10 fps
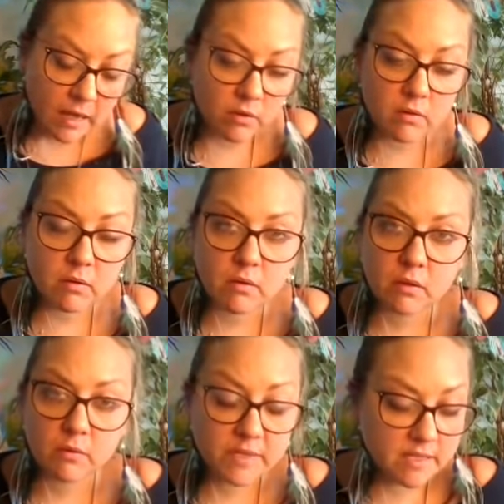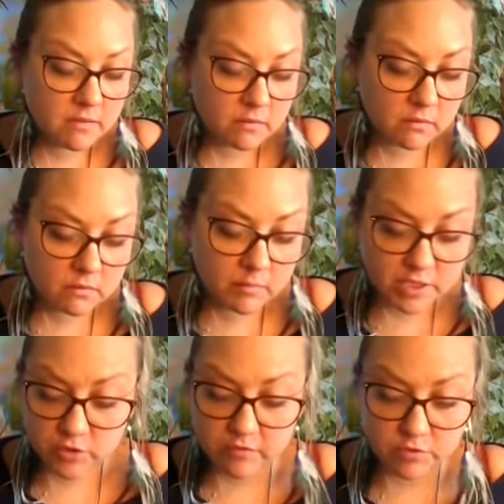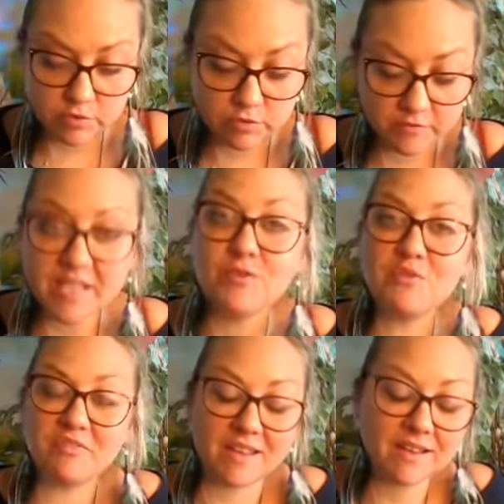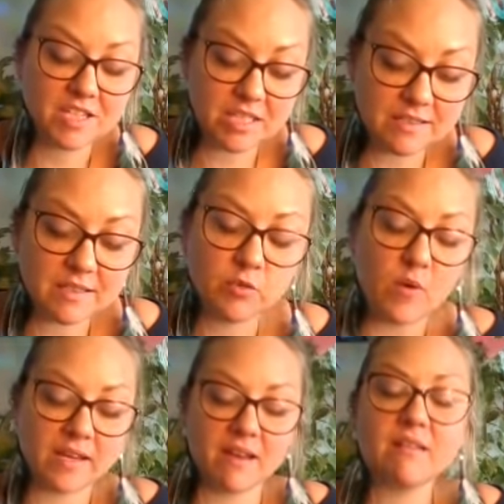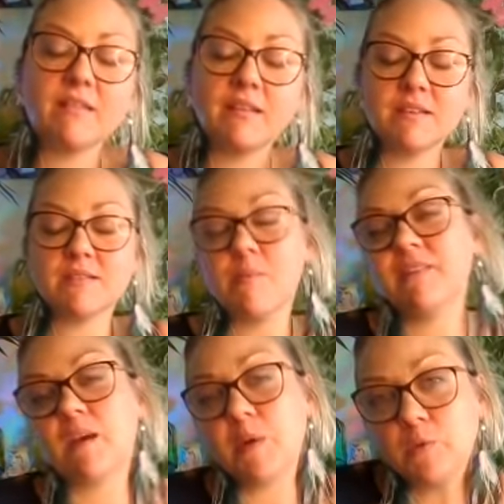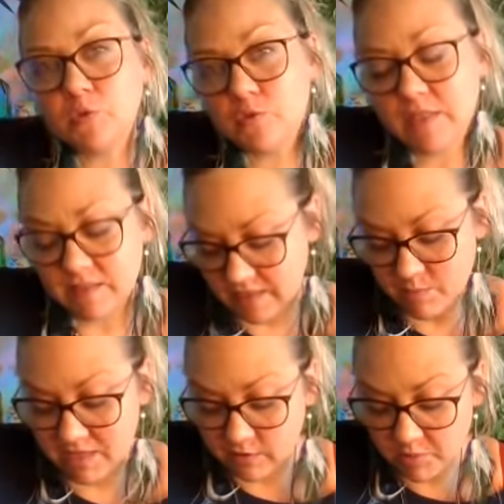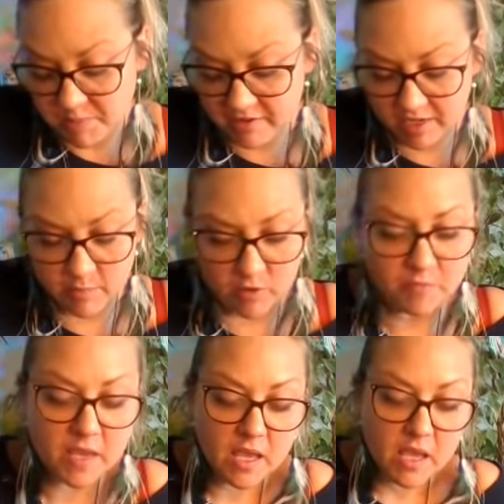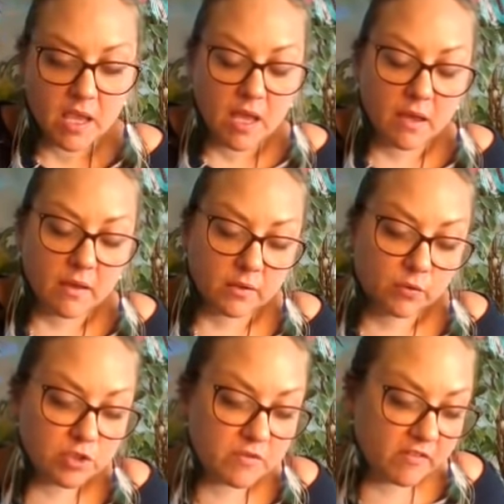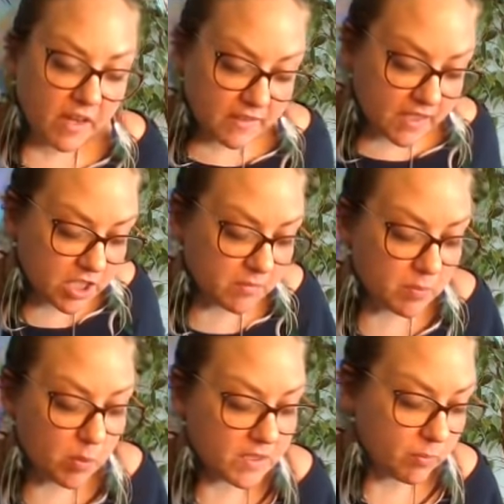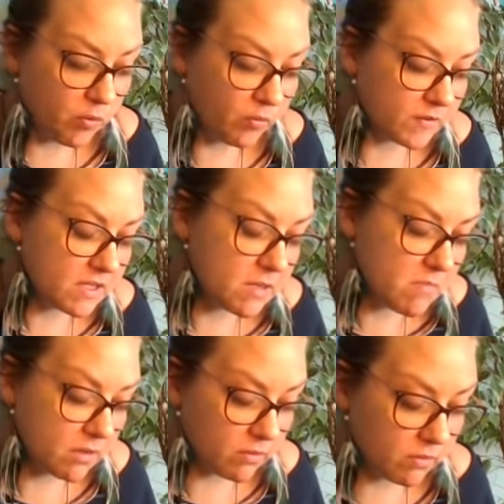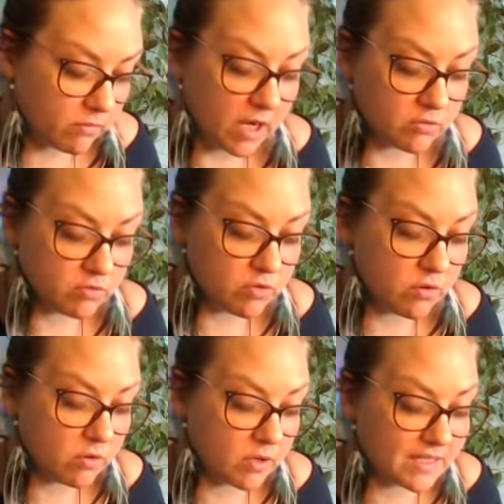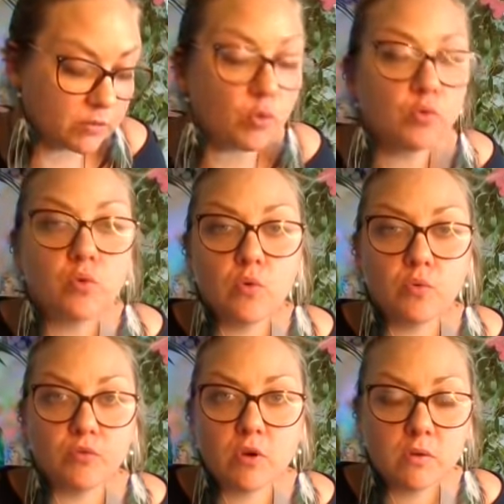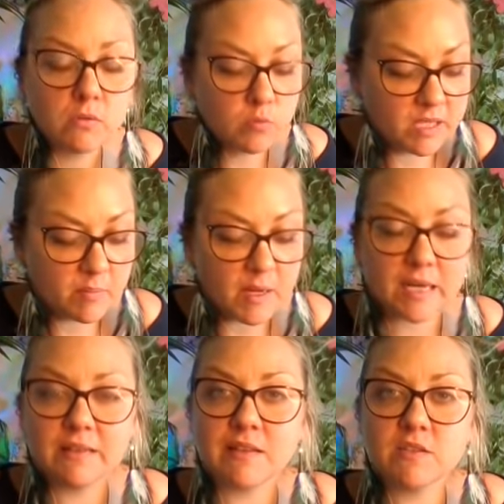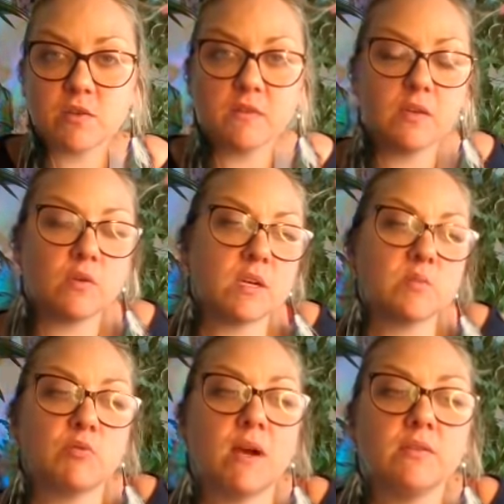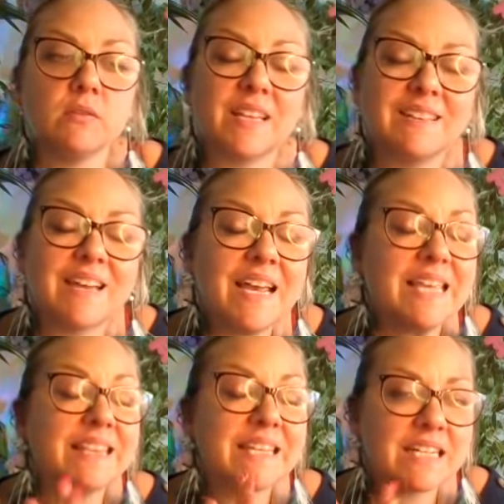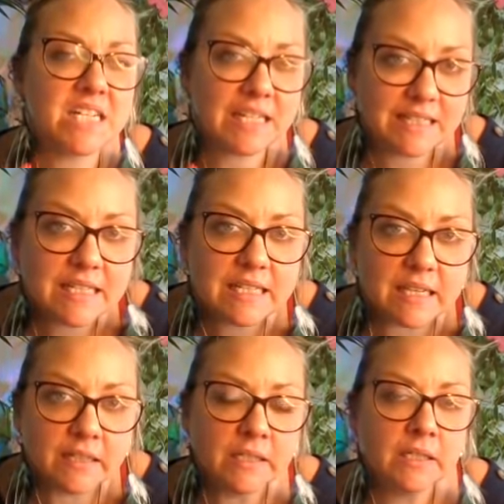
alors euh, oui, euh, bah, je, viens de le faire, j'ai tiré trois cartes et ça m'interpelle tout de suite et ça ne m'étonne pas vraiment. Euh, donc je vais faire un tirage un petit peu plus approfondi, mais voilà, sans rester trop trop longtemps. N'oubliez pas que l'état de santé correspond à notre état énergétique.